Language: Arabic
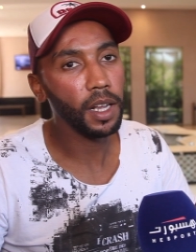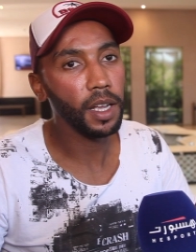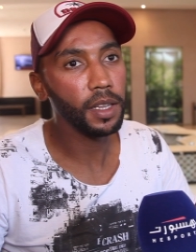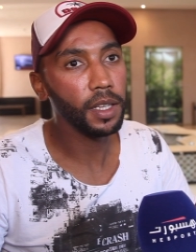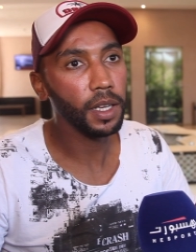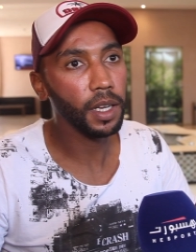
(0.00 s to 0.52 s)

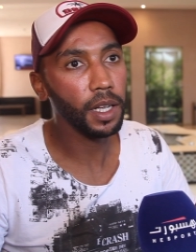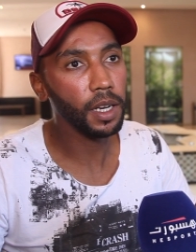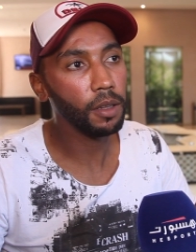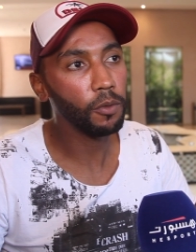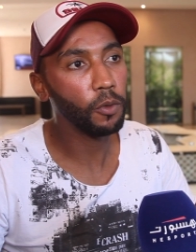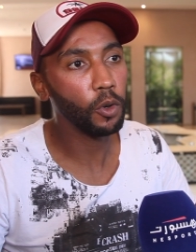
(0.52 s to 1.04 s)
هذه
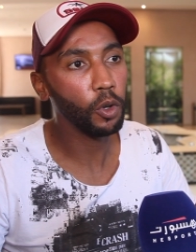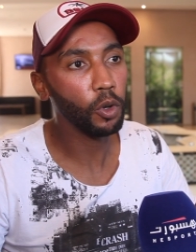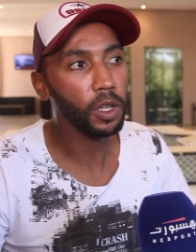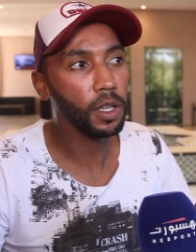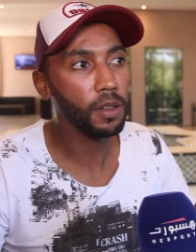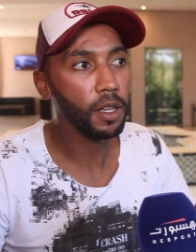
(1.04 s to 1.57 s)
غير
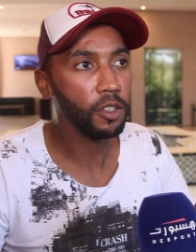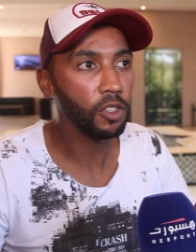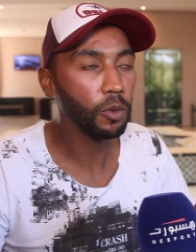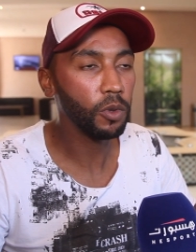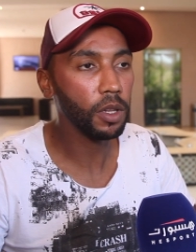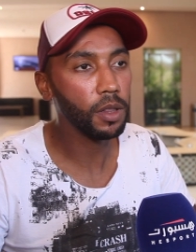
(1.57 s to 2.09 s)
الفروق اللي
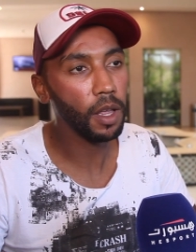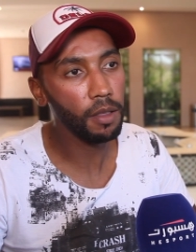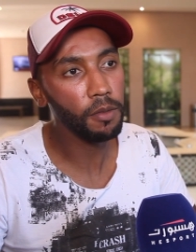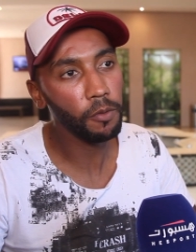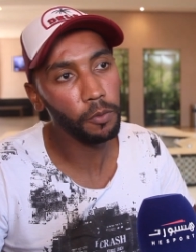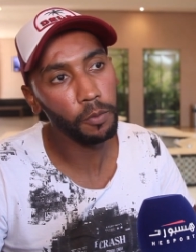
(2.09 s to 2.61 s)
تتجي
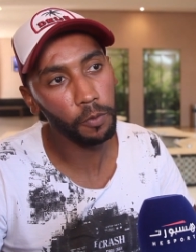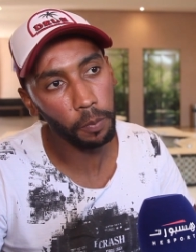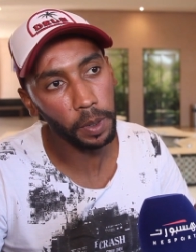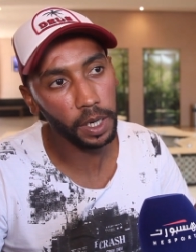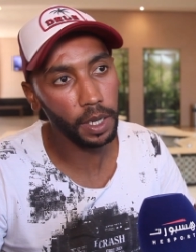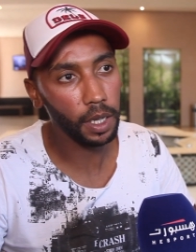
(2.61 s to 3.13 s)
وتتنهزم في
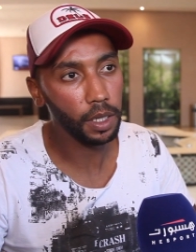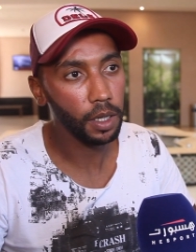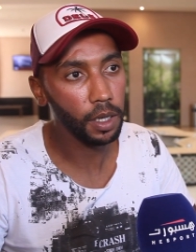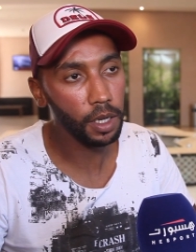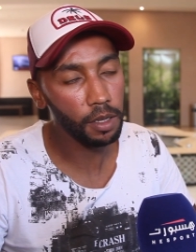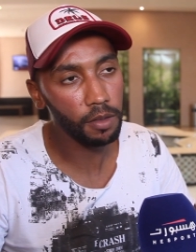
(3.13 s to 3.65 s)
بركان
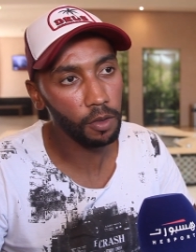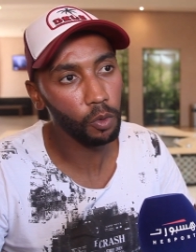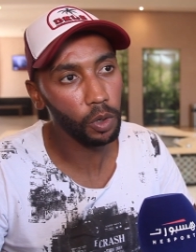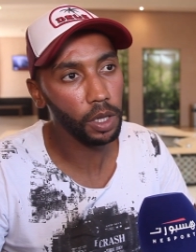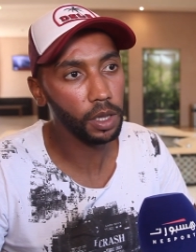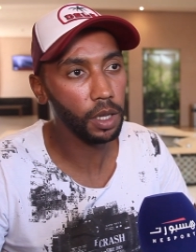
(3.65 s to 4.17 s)
هي اللي
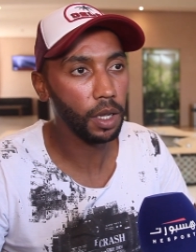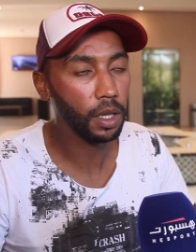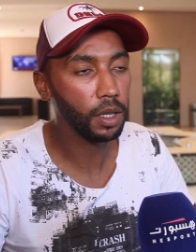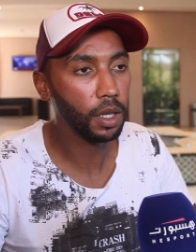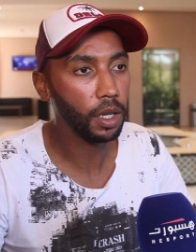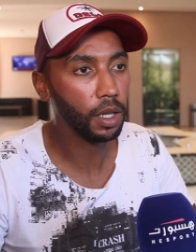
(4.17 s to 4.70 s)
تتقول هذه
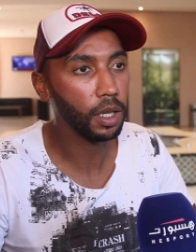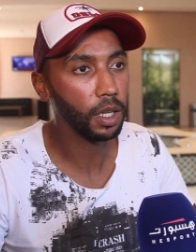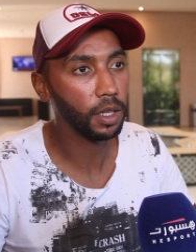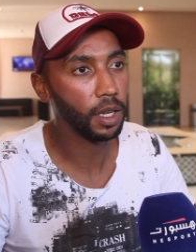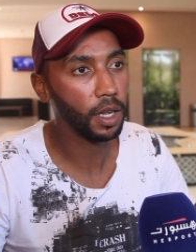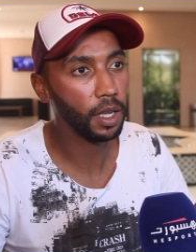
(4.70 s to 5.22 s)

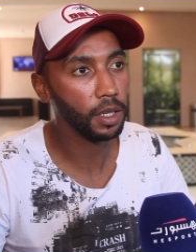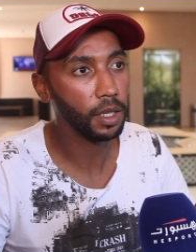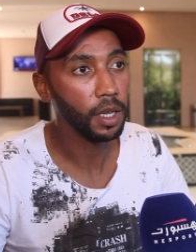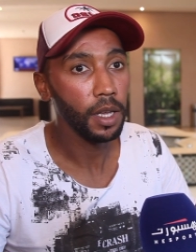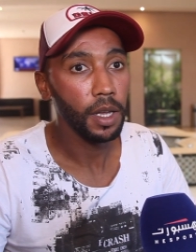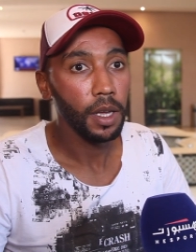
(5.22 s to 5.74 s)
الهضره هذه
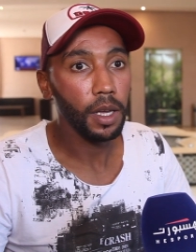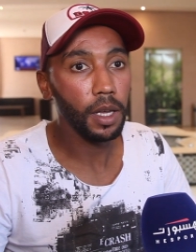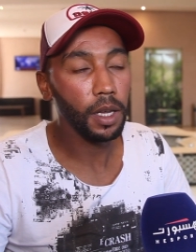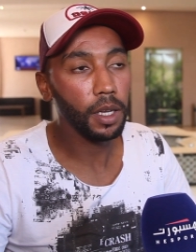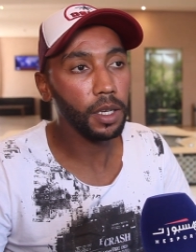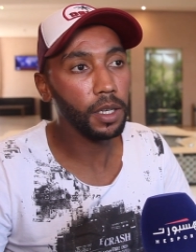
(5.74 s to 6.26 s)

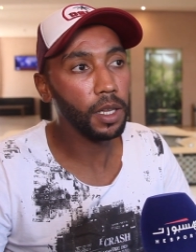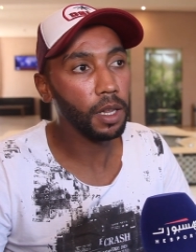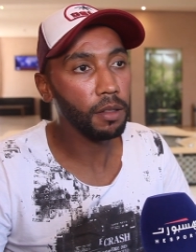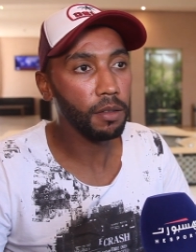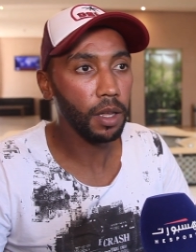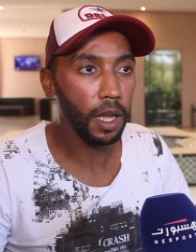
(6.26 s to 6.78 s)
آه، الا
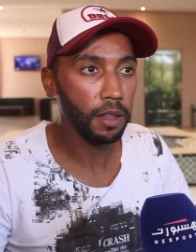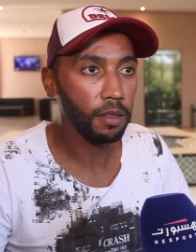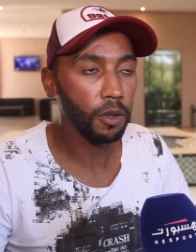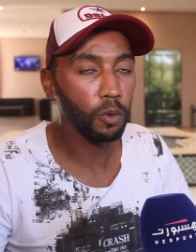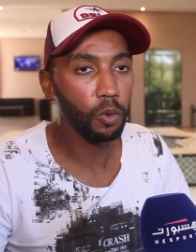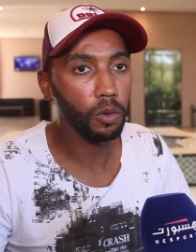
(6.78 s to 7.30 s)
انت
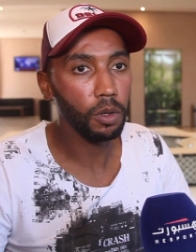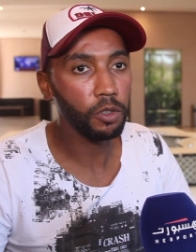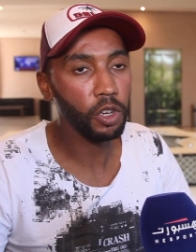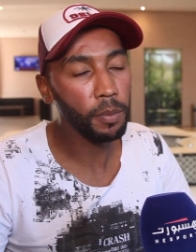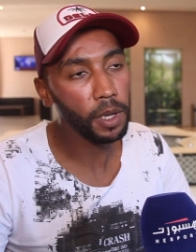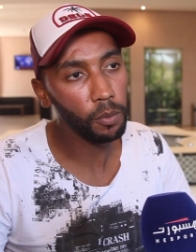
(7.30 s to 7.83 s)
لاحظتي
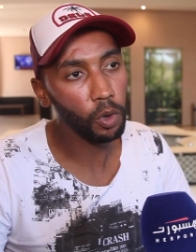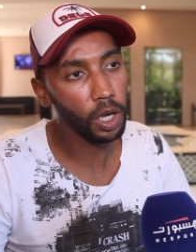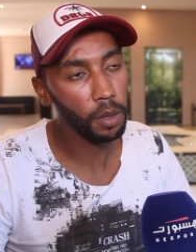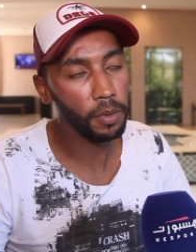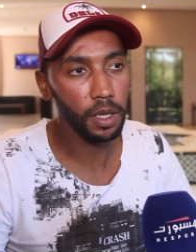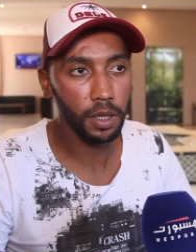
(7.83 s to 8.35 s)
جميع
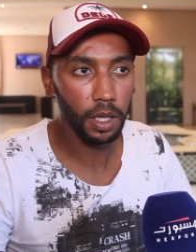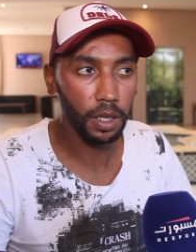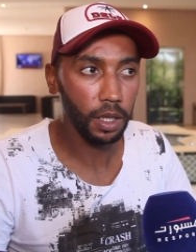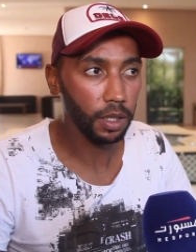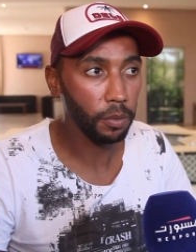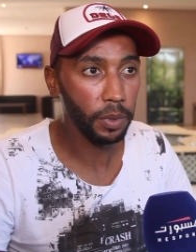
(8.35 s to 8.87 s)
المقابلات ديال
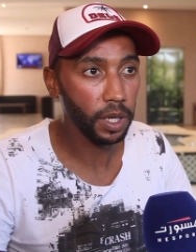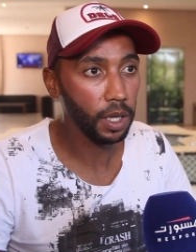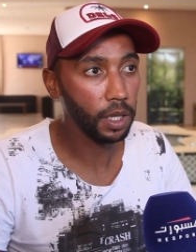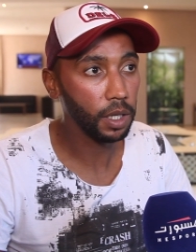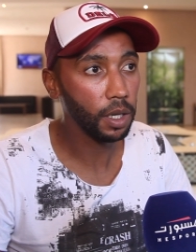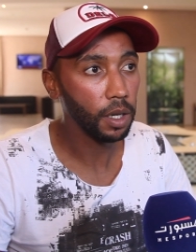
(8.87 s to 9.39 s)
النهضه
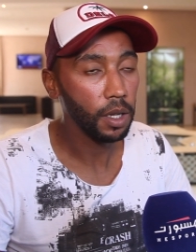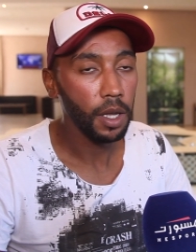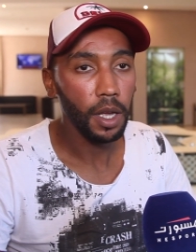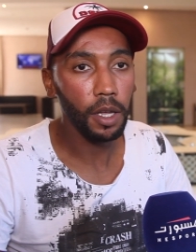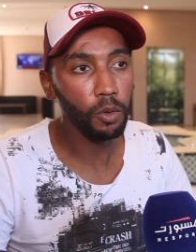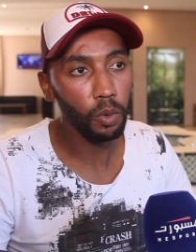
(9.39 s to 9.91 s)
البركانيه
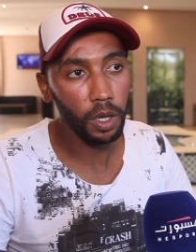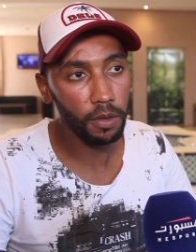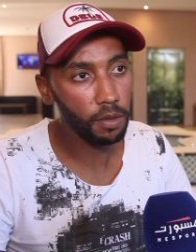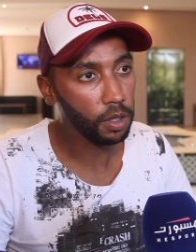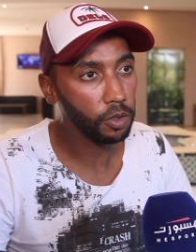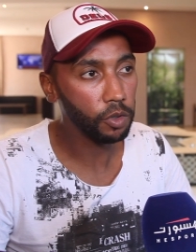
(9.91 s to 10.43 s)
عنده واحد
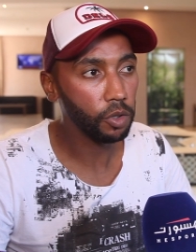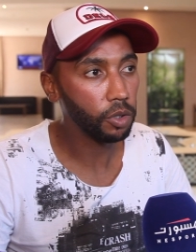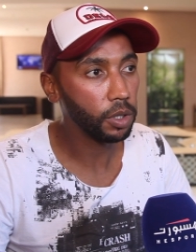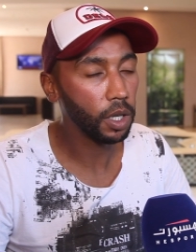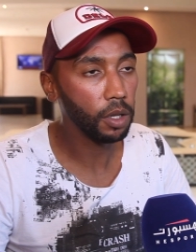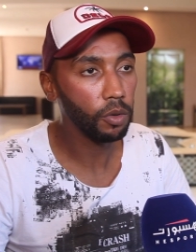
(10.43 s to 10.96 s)
السيل جو
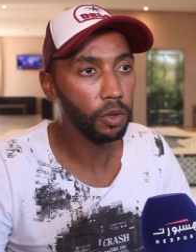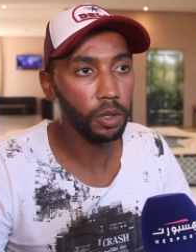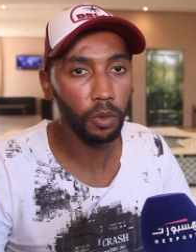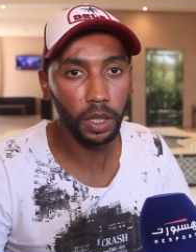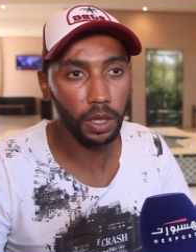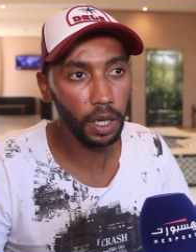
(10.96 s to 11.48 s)
ديالو
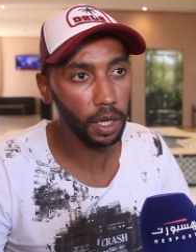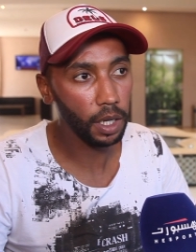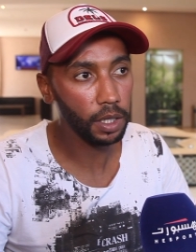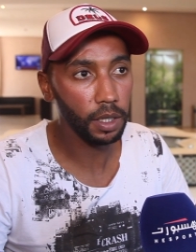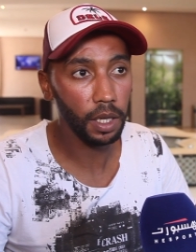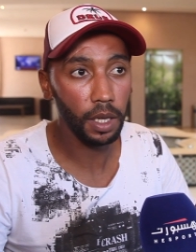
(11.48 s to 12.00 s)
عنده واحد
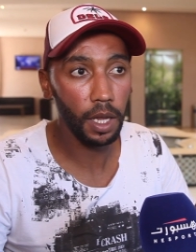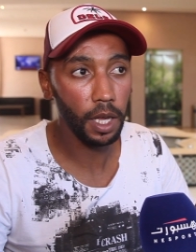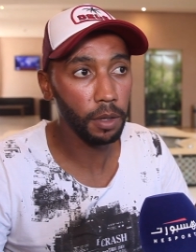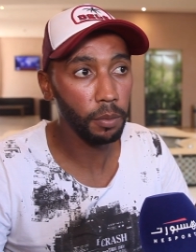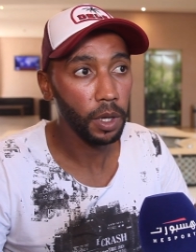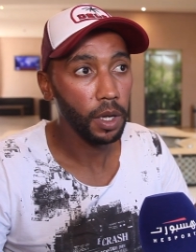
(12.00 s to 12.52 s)
الطريقه ديال اللعب